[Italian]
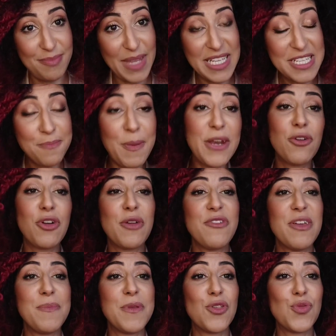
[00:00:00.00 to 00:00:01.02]
Spero che
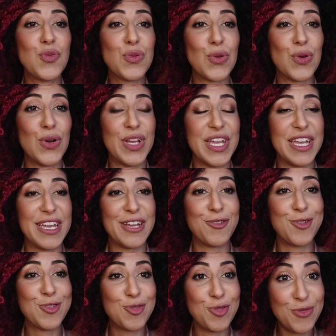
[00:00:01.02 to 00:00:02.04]
vi è piaciuto eh,
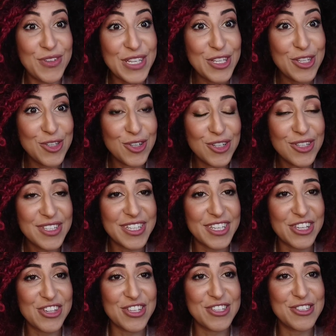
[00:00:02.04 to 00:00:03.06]
questo video di
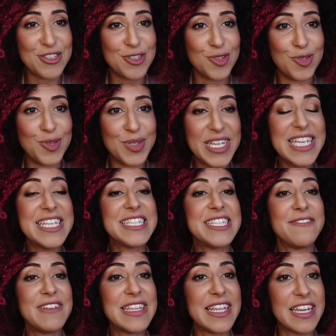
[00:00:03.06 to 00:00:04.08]
recensione,
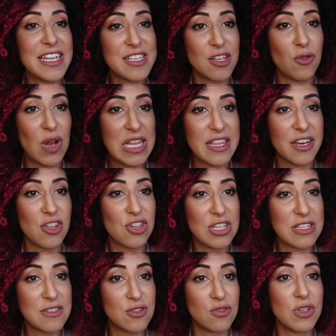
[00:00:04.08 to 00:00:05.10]
se vi interessano altre
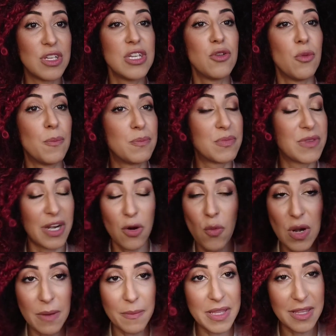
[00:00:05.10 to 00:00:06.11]
recensioni io
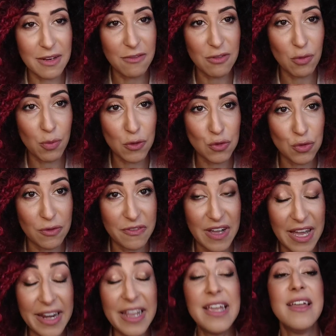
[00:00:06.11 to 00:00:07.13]
tranquillamente ve lo posso
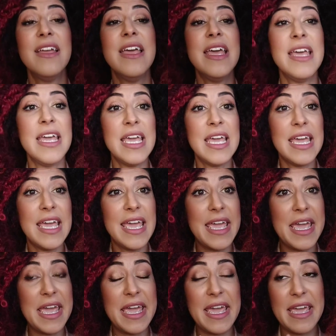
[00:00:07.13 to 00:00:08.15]
fare,
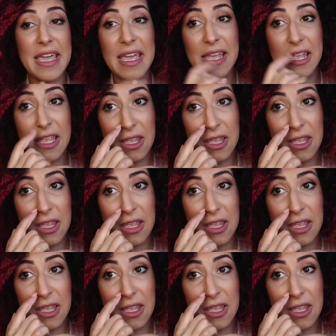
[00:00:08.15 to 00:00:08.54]
e